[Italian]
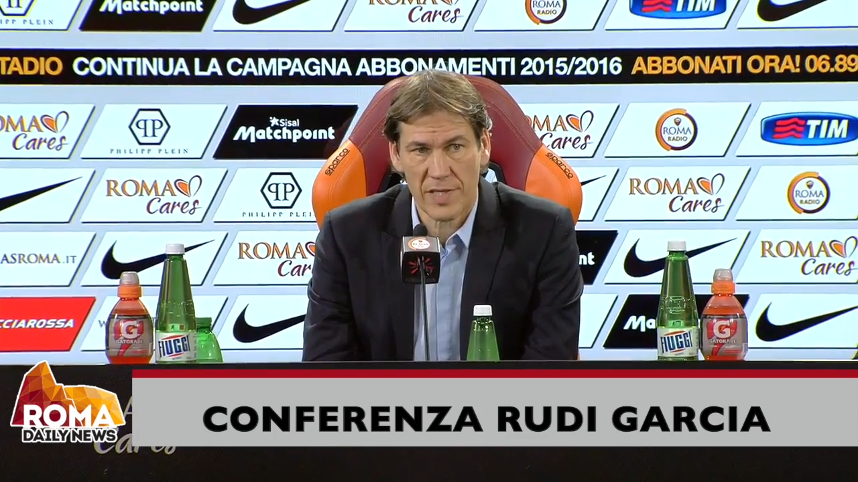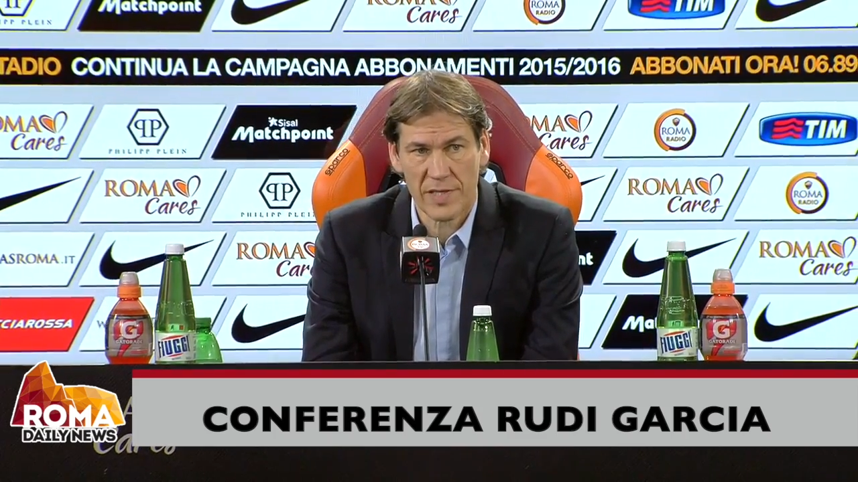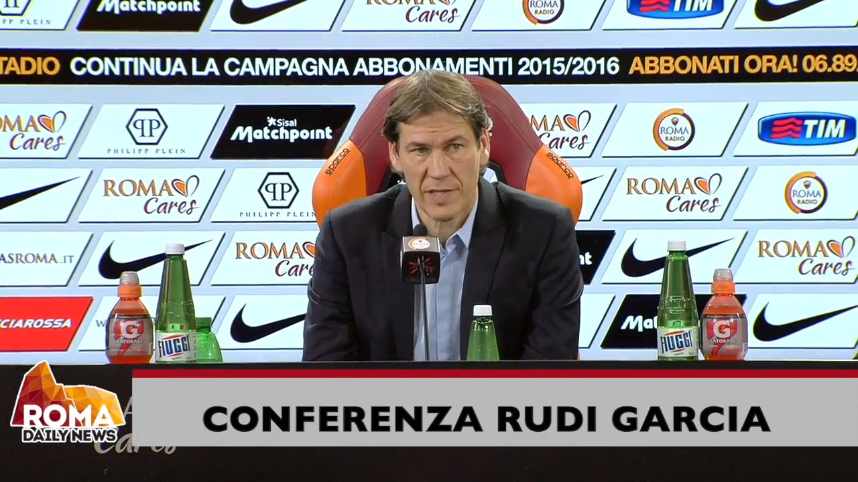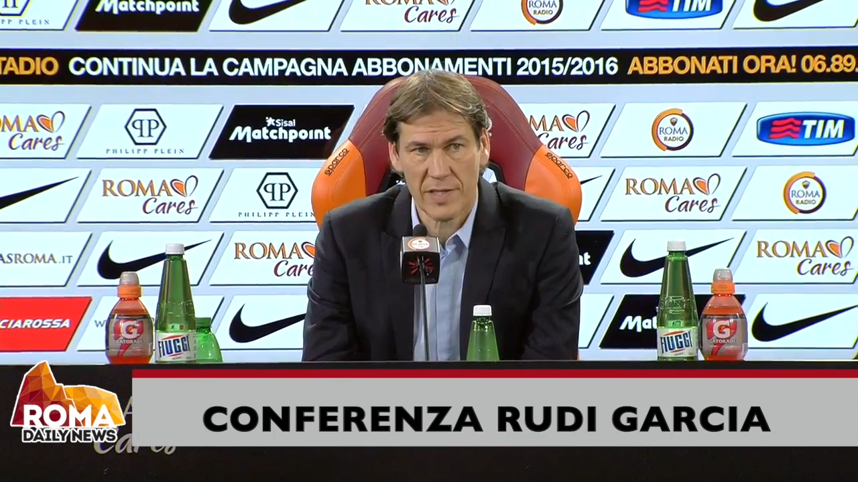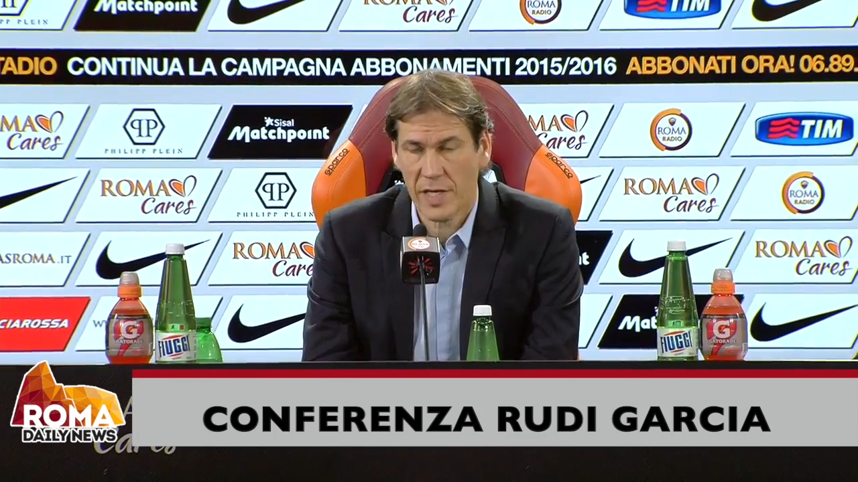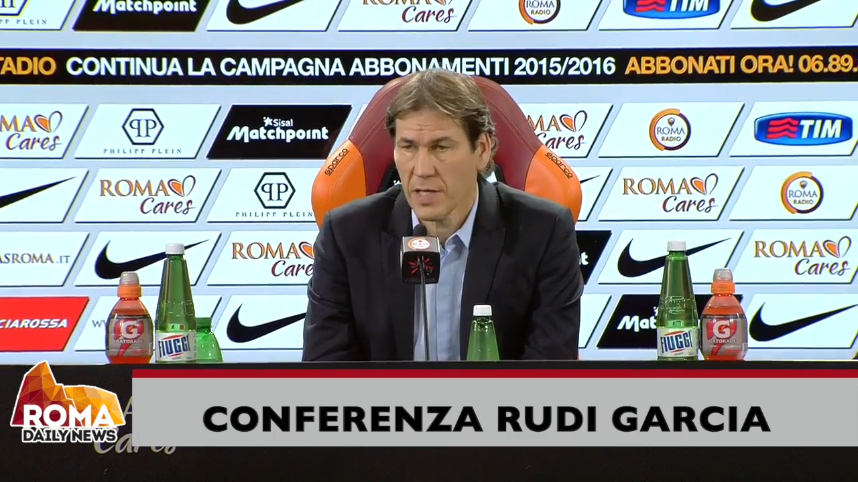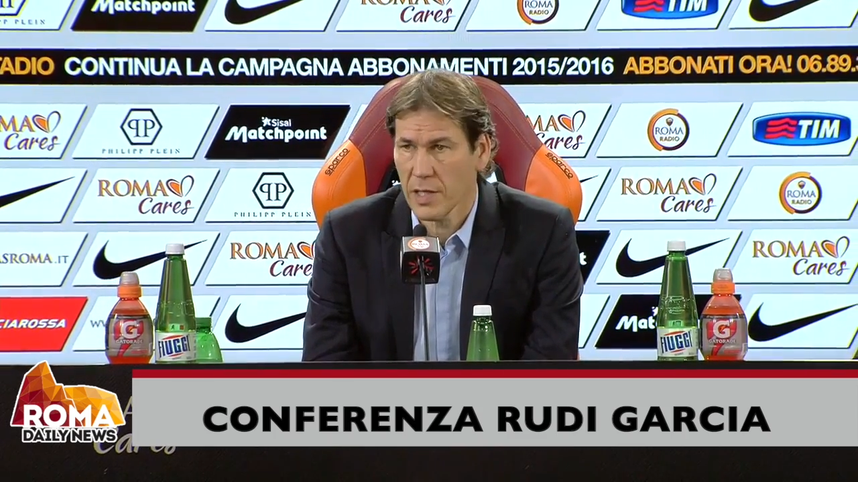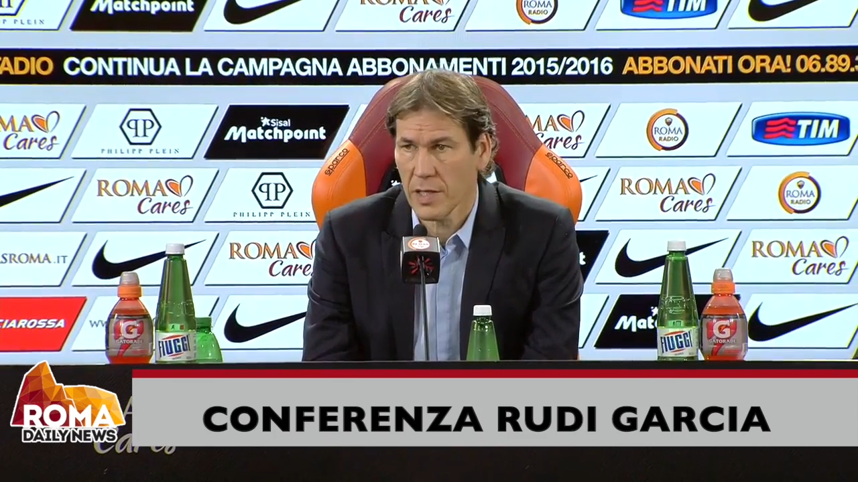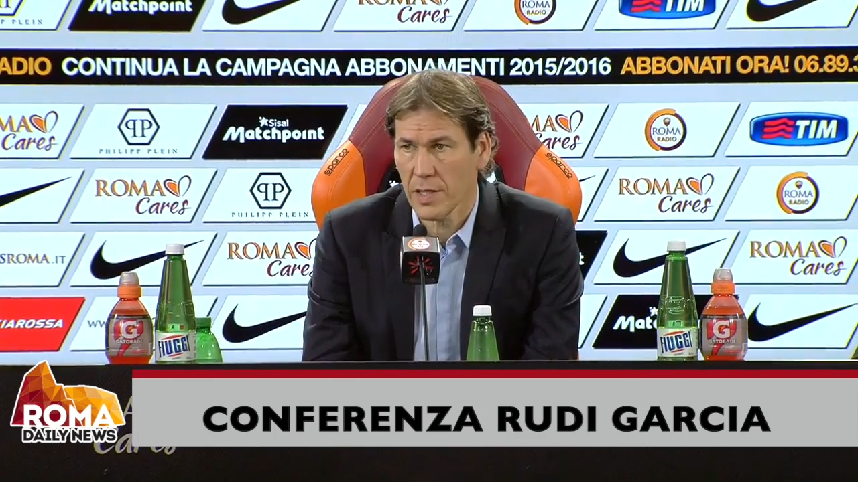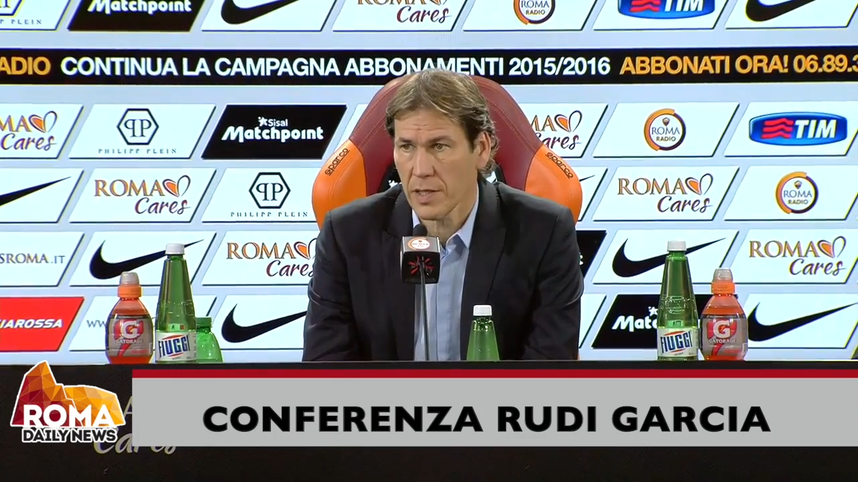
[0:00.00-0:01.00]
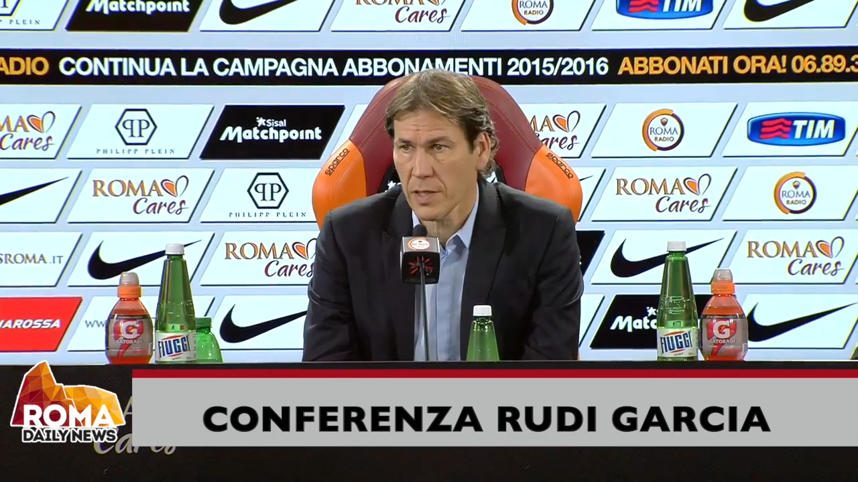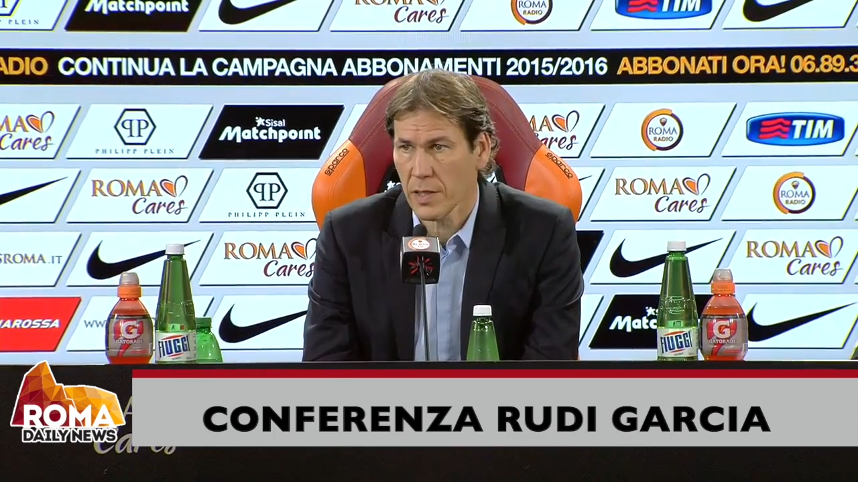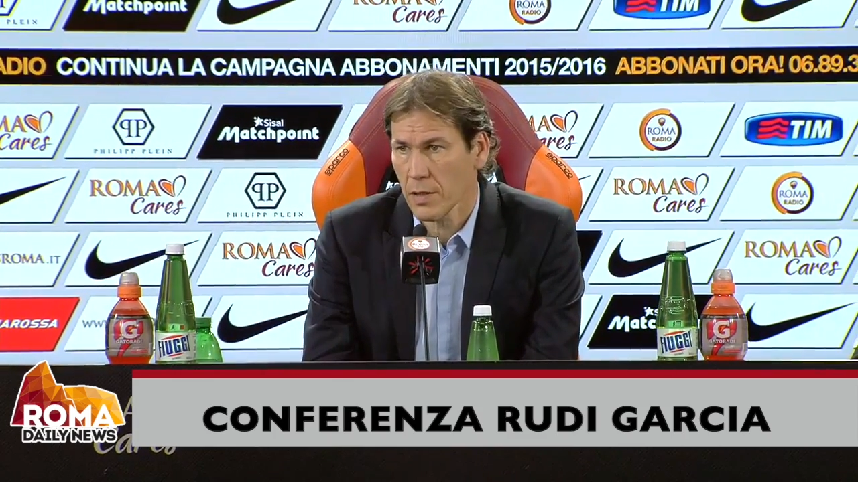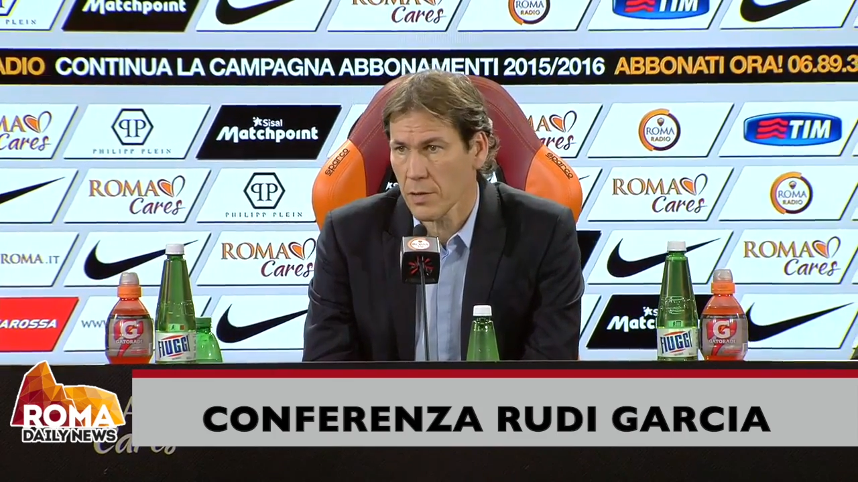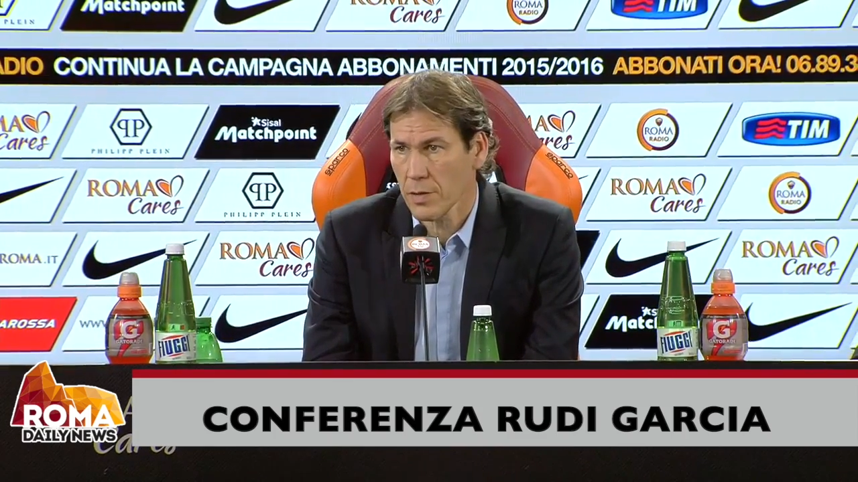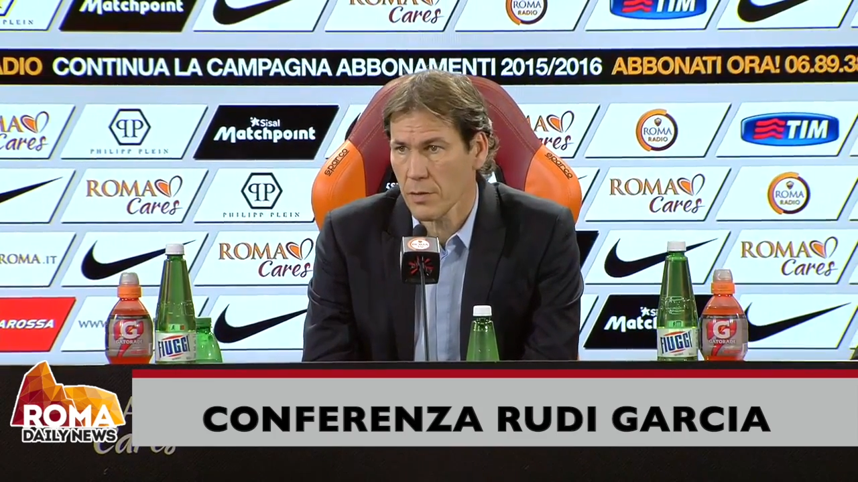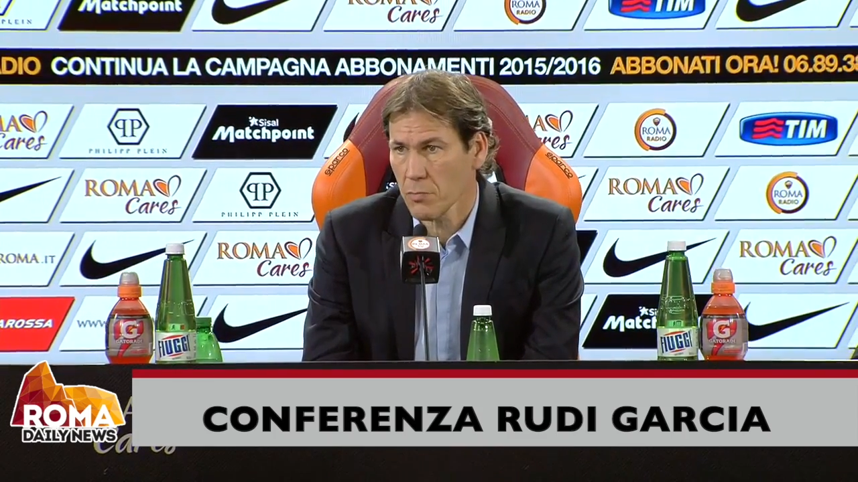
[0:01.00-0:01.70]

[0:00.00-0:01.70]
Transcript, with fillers: per, Daniele eh,